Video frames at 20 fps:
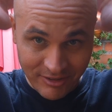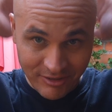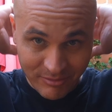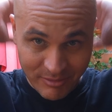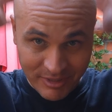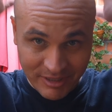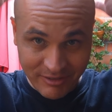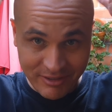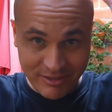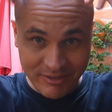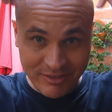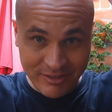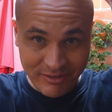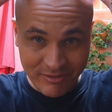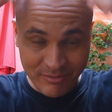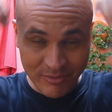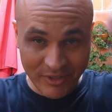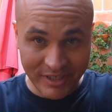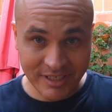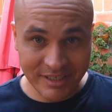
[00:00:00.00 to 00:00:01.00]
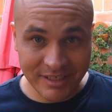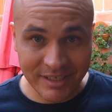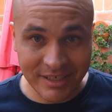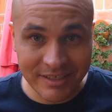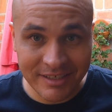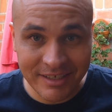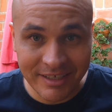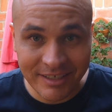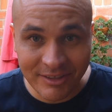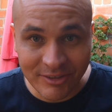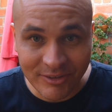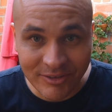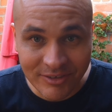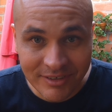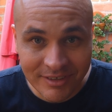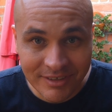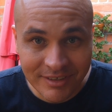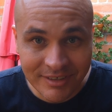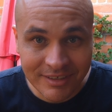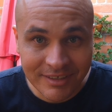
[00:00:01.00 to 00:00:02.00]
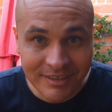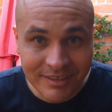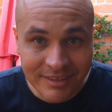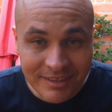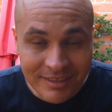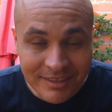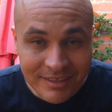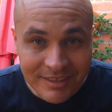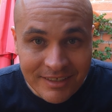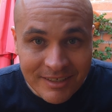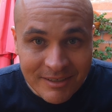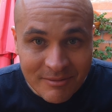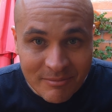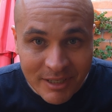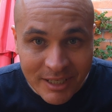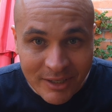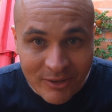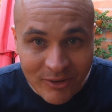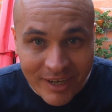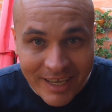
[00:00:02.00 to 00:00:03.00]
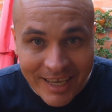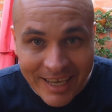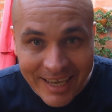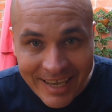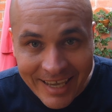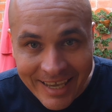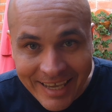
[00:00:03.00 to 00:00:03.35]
yo no me acuerdo de cómo es que se hace esto. Pero ¿qué